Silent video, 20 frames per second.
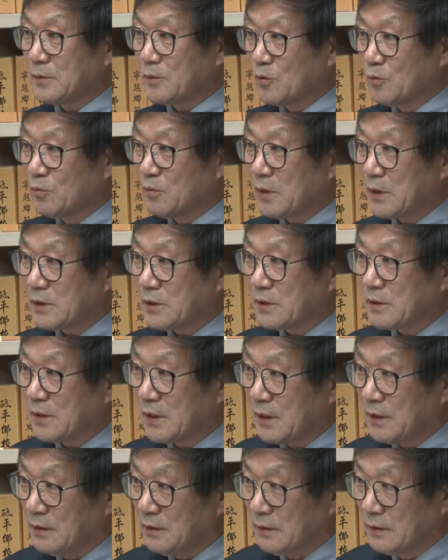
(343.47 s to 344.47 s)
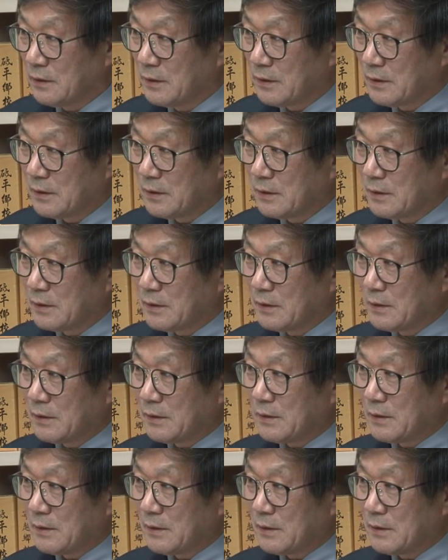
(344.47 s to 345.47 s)
공부하셨나요?
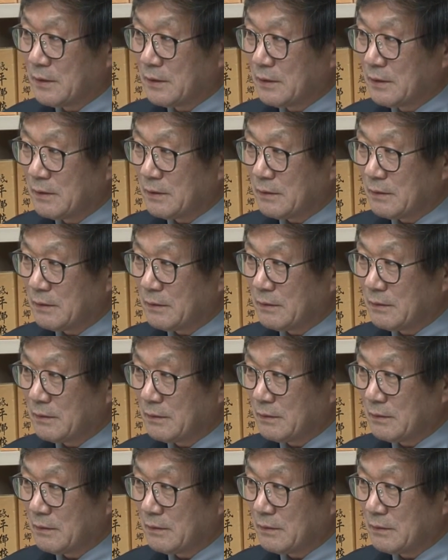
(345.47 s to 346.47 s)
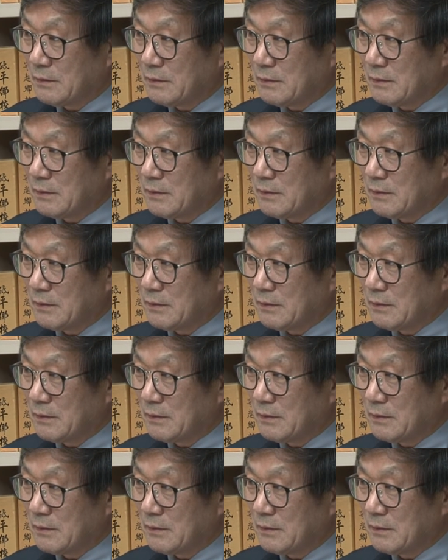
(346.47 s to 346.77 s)
뭐, 뭐 깊이 하진 못,